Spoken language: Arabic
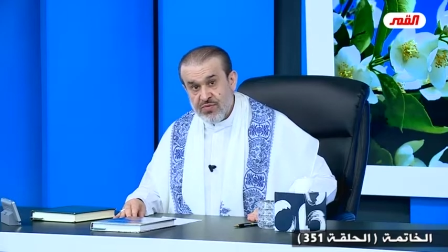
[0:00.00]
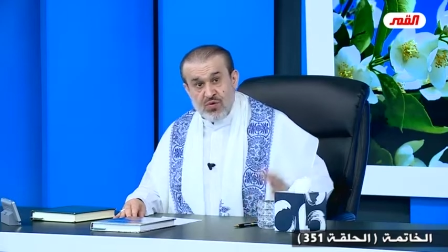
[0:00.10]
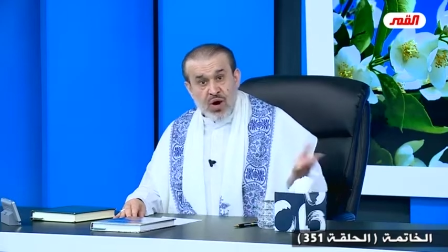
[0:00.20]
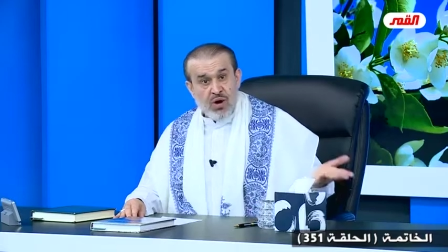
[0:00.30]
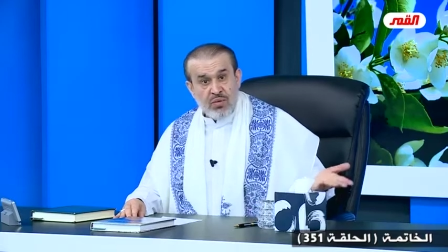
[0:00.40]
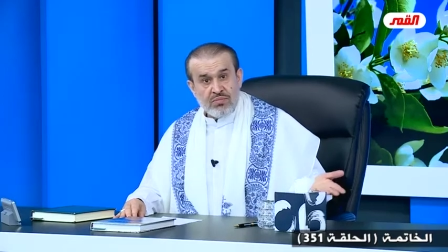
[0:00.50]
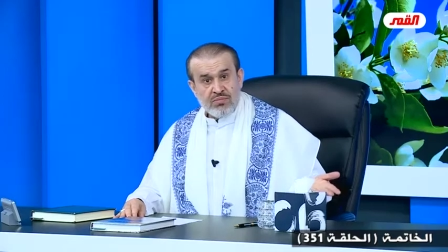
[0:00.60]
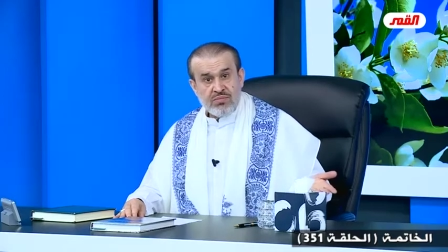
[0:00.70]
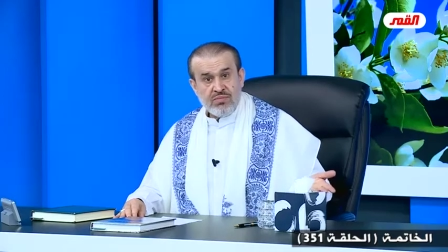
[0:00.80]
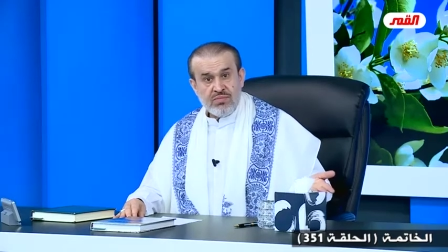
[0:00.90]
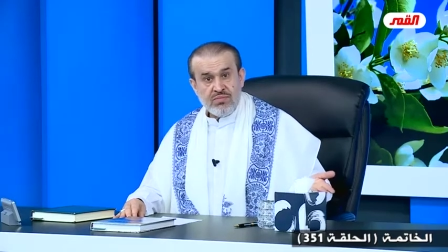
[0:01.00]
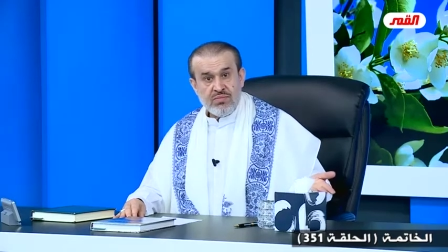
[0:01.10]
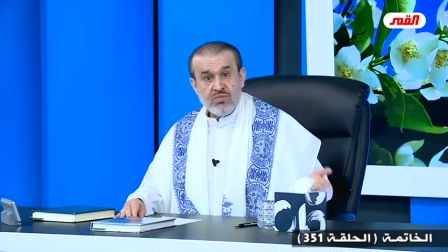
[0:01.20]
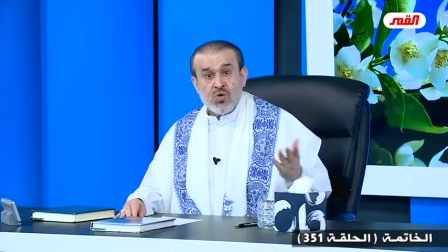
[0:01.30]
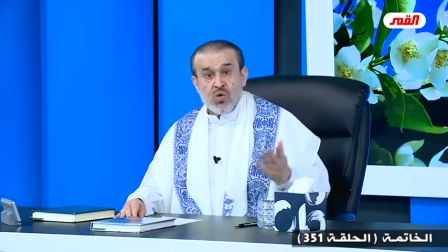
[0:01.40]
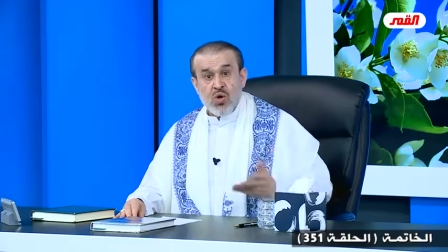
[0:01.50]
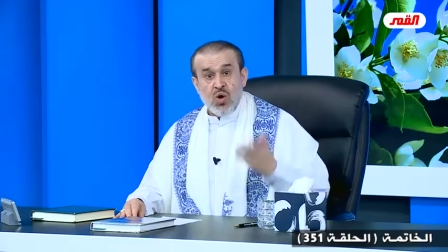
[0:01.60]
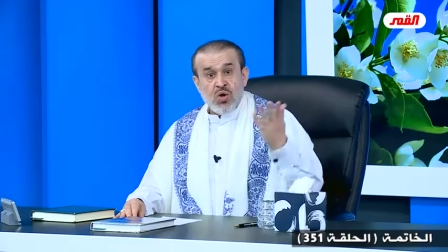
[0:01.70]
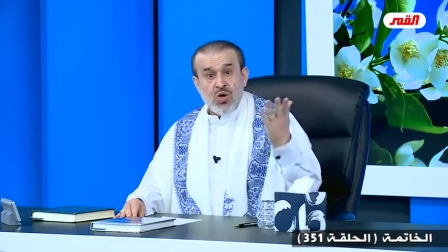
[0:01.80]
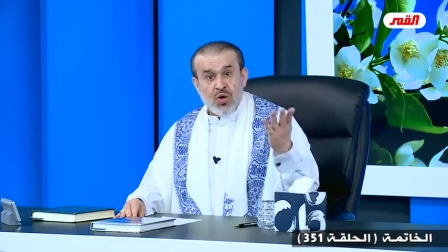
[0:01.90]
فهم
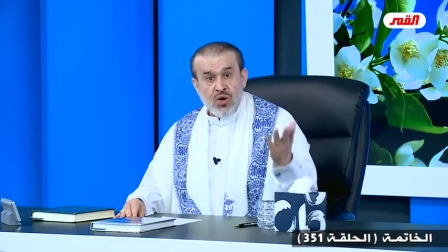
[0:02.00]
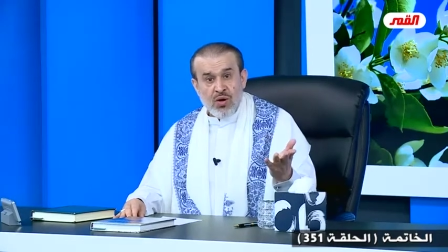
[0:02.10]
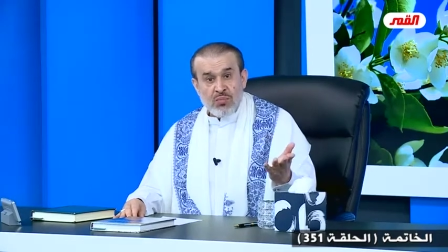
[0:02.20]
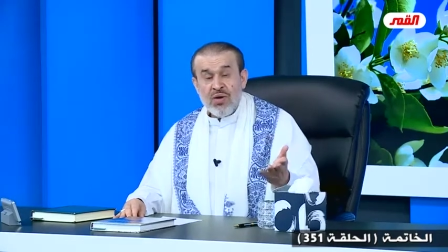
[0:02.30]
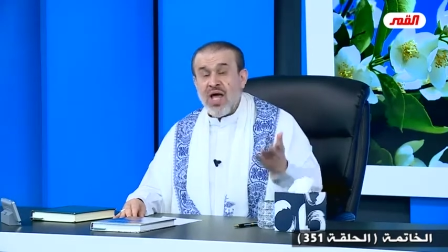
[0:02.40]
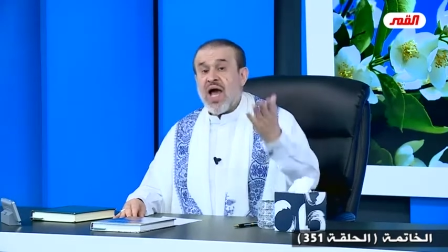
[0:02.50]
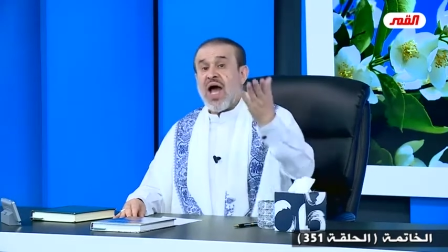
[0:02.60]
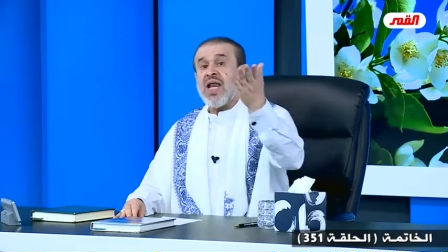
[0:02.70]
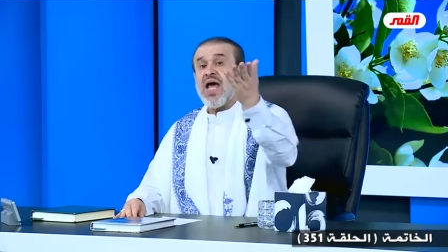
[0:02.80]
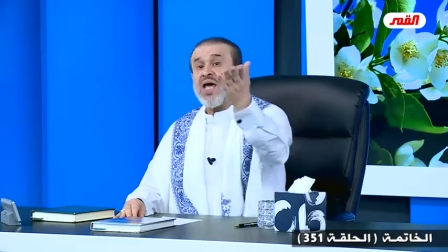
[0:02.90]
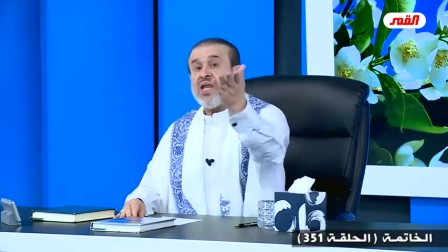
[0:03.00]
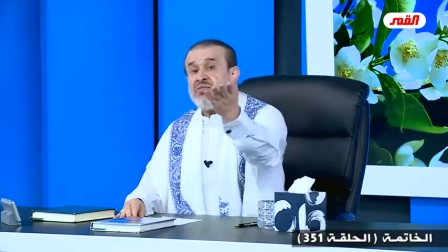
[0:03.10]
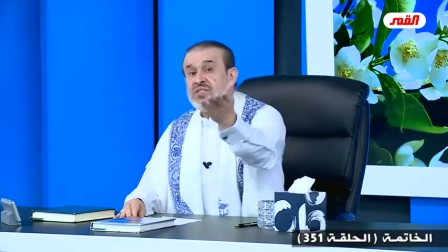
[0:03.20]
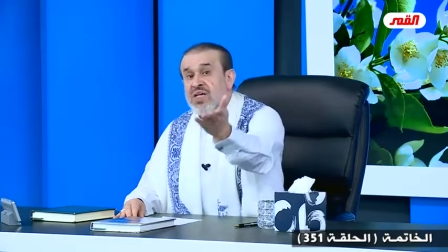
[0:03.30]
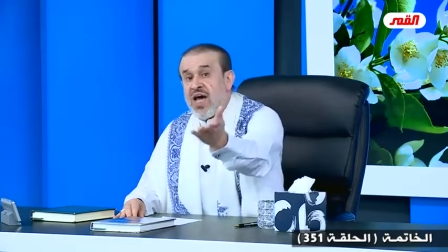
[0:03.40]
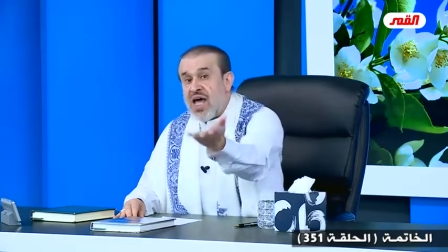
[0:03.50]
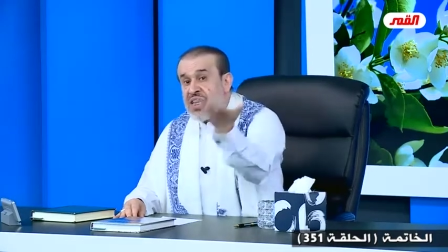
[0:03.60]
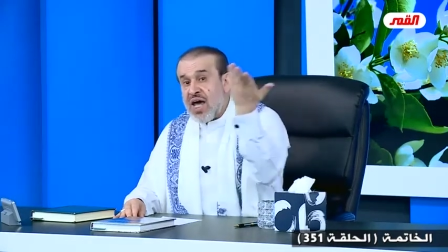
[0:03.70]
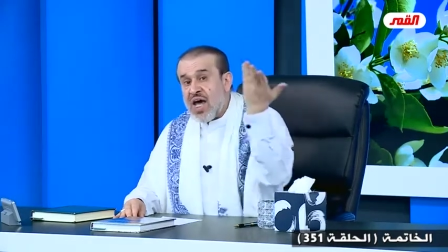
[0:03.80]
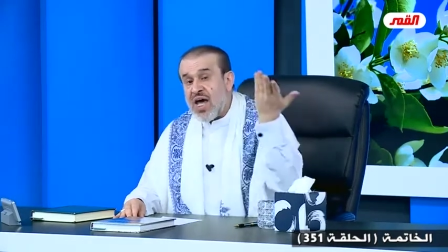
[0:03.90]
كلهم على نفس
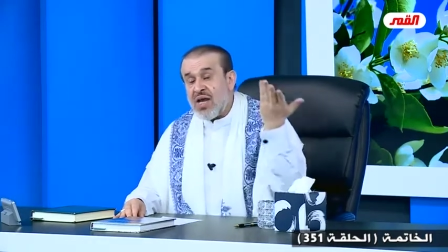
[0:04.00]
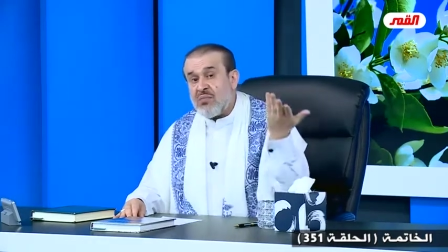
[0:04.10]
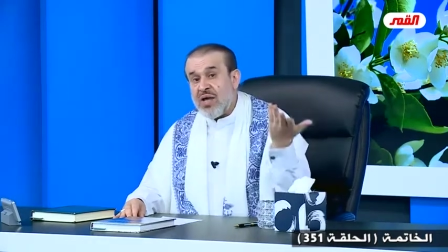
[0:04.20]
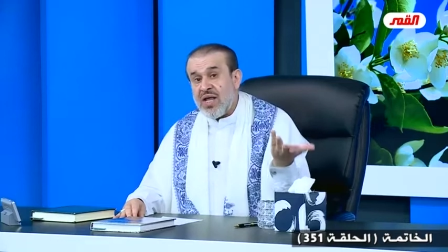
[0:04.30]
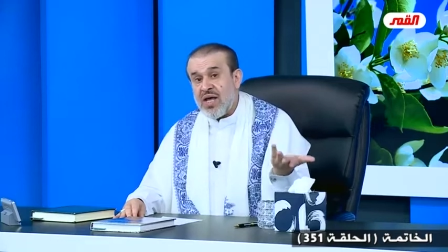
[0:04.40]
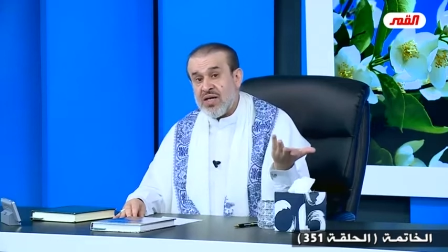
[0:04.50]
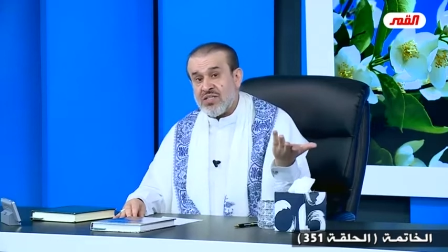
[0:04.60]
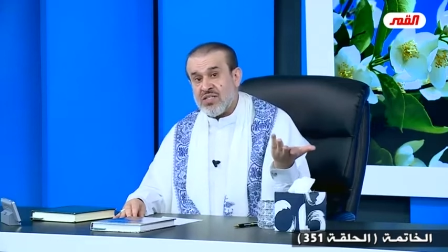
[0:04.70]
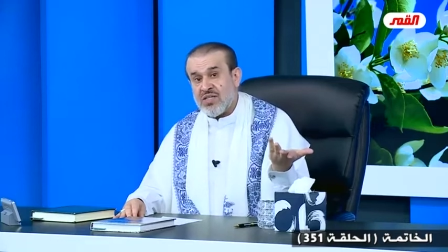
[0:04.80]
هذا المنهج